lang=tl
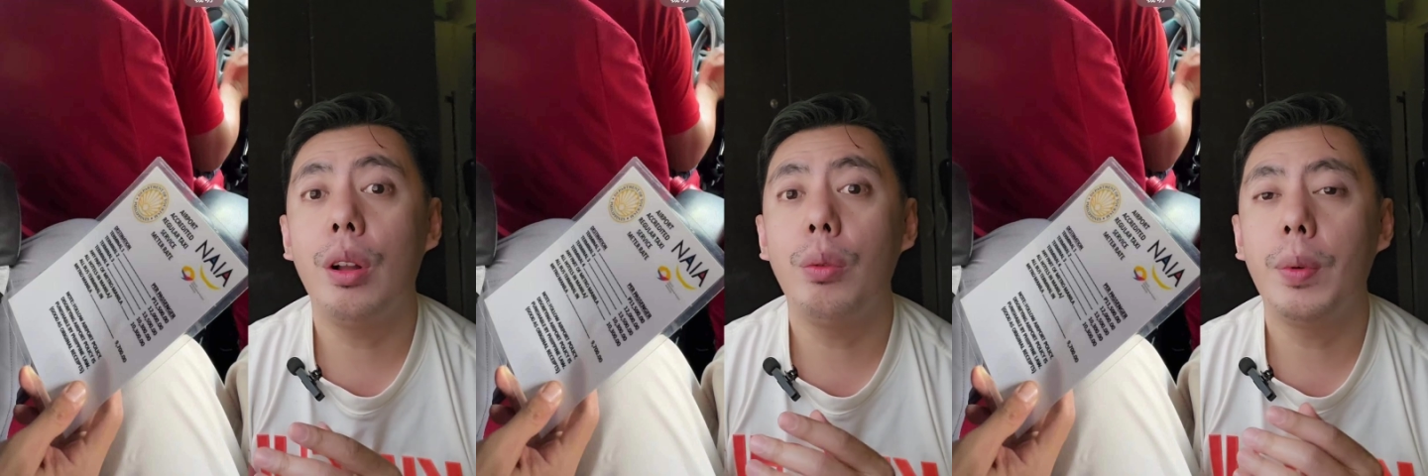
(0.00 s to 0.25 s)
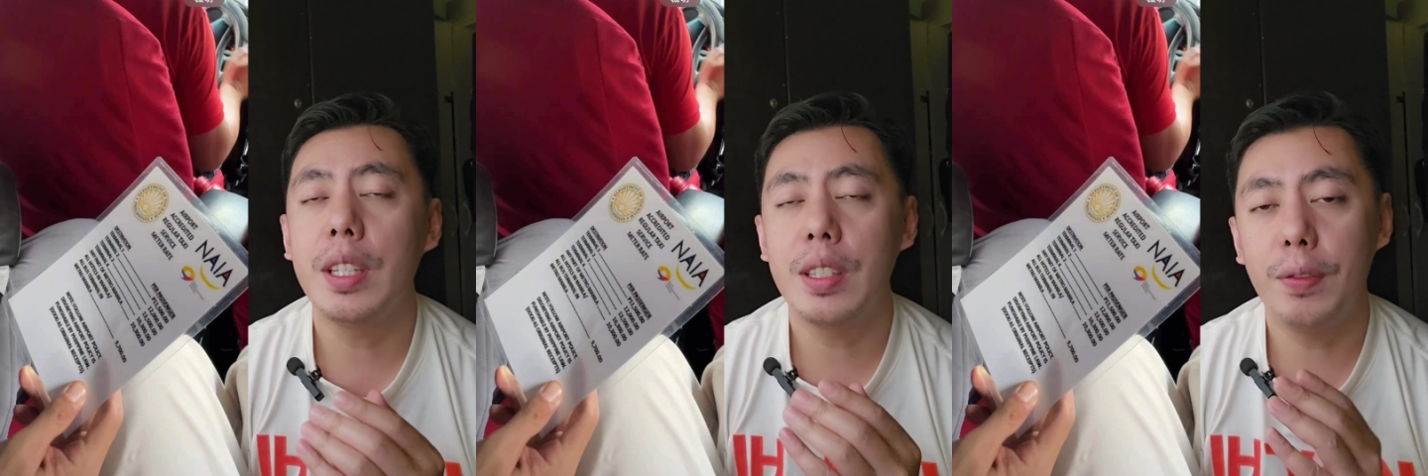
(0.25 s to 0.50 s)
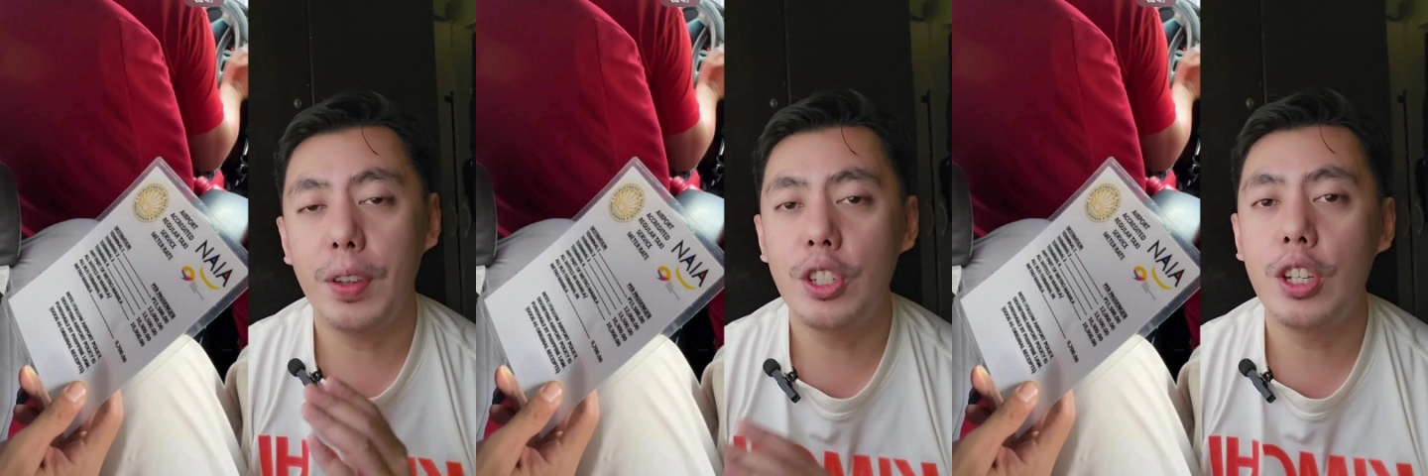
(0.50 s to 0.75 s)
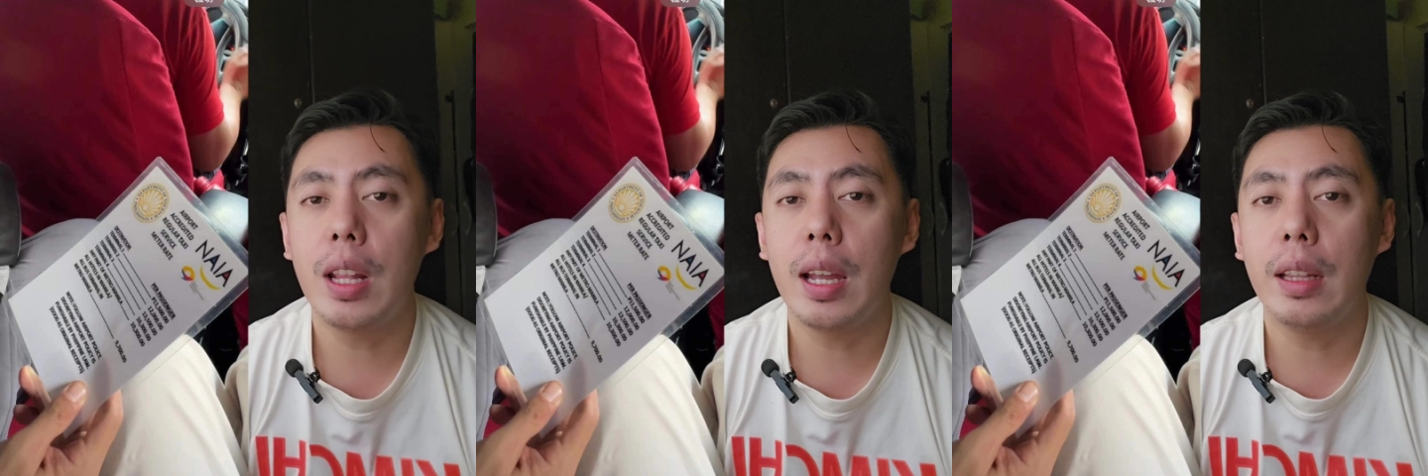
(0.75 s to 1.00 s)
always
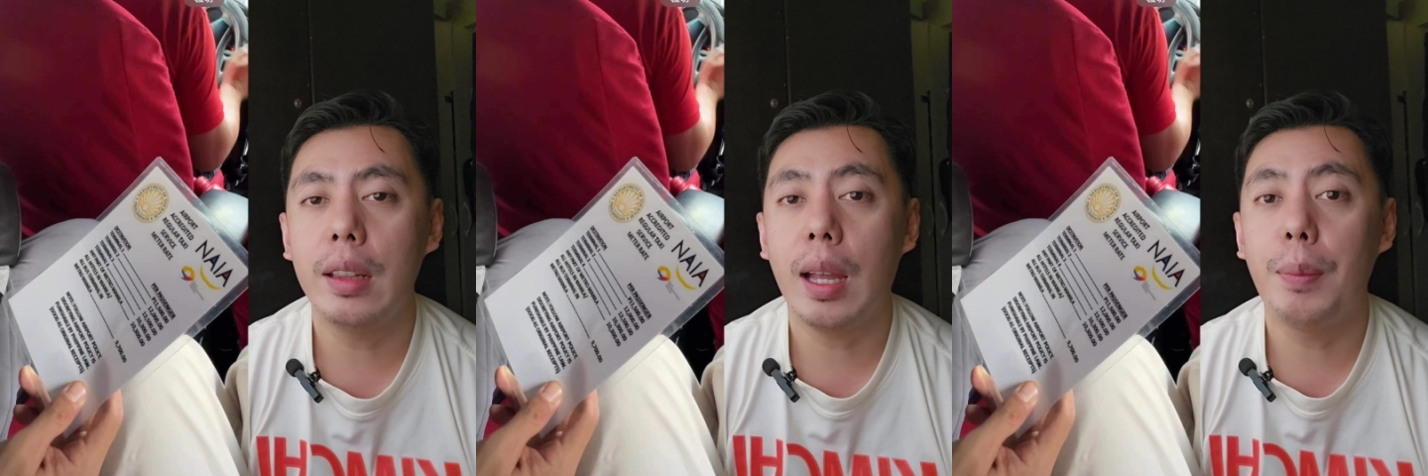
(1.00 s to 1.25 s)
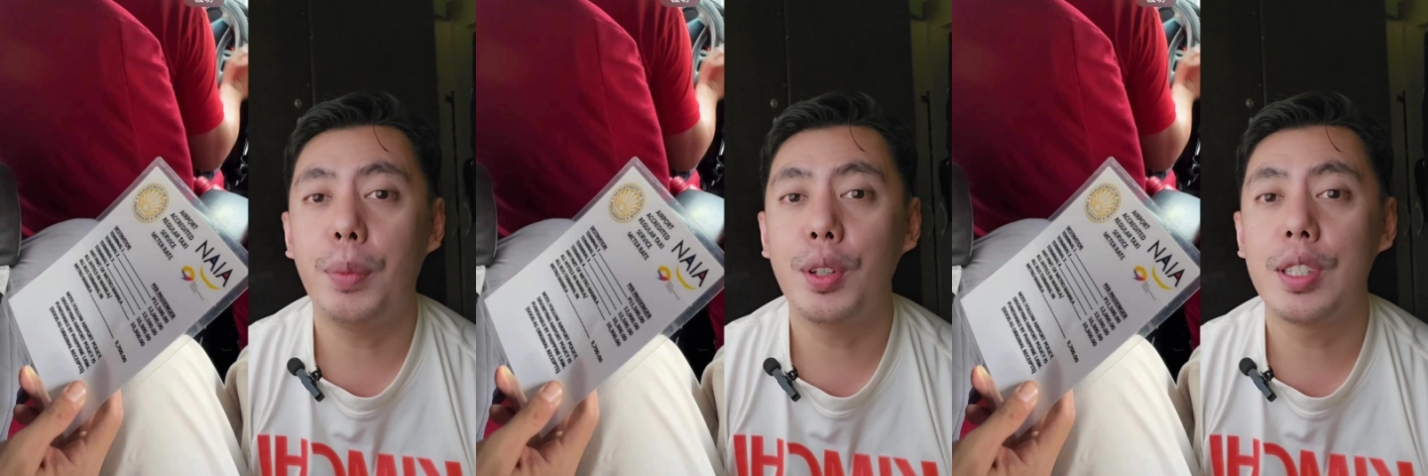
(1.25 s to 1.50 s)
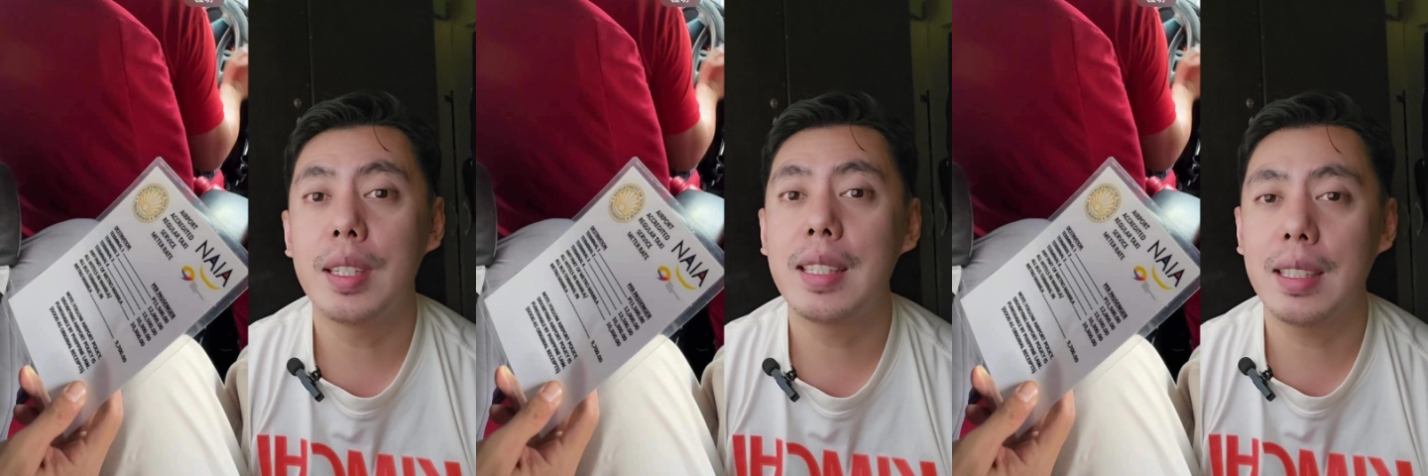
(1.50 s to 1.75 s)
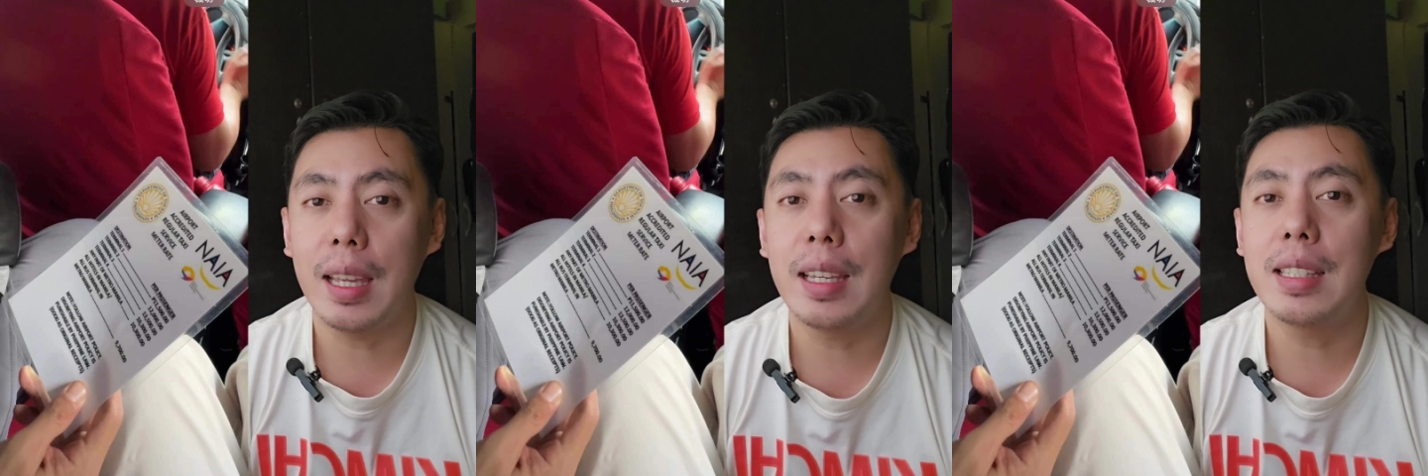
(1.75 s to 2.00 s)
vigilant tapos
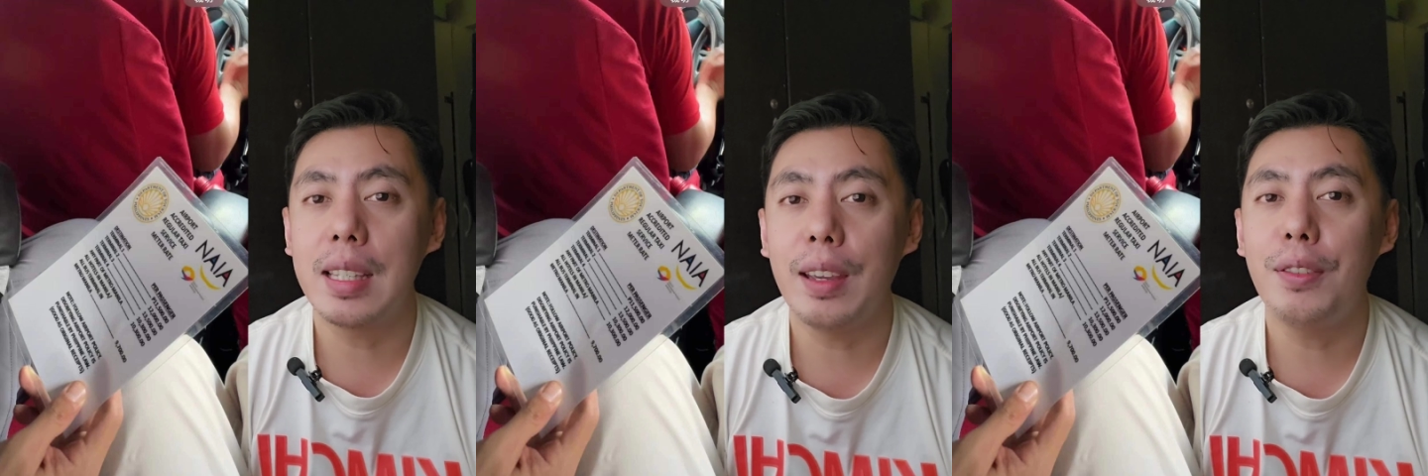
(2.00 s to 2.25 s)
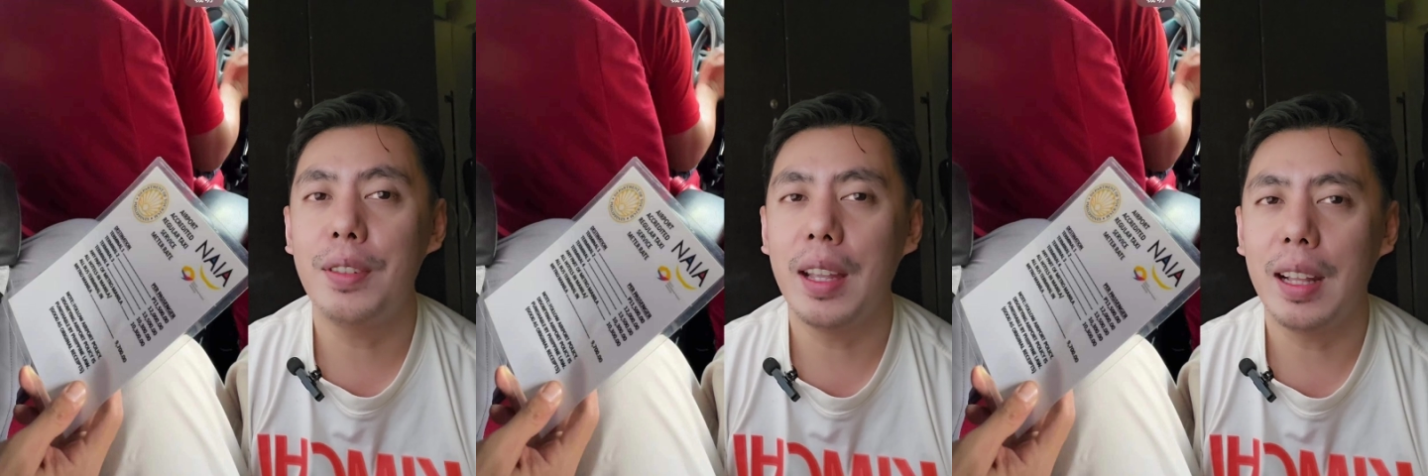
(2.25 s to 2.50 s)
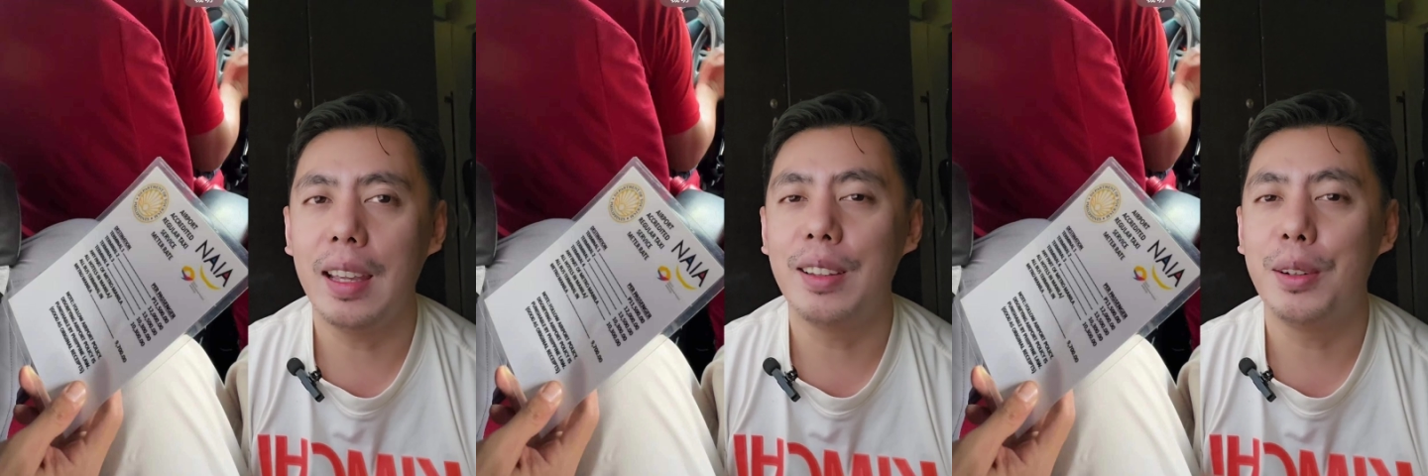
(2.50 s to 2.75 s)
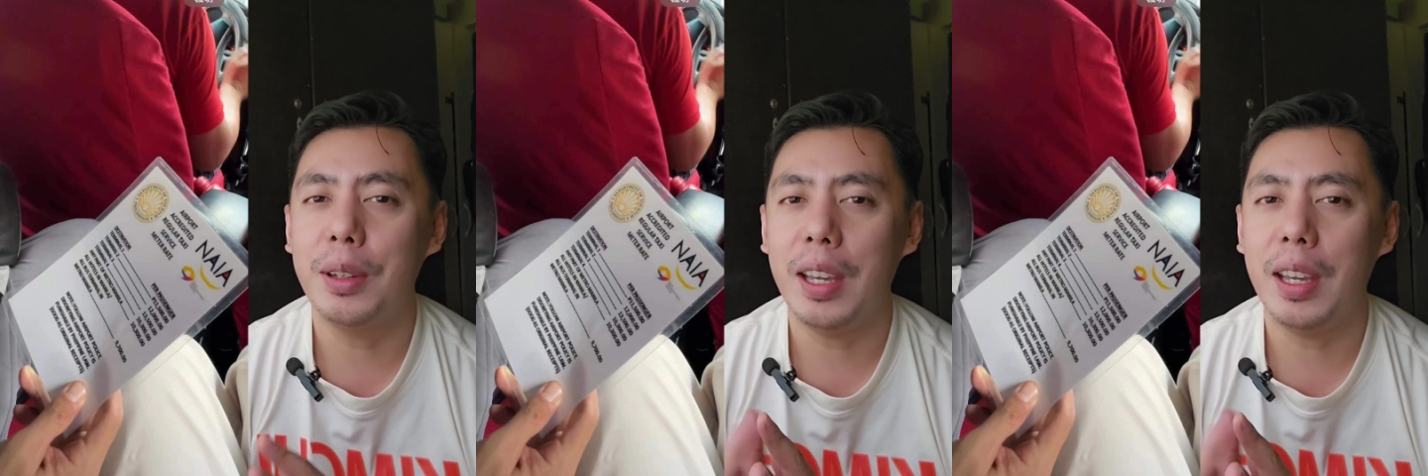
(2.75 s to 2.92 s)
stay safe na rin.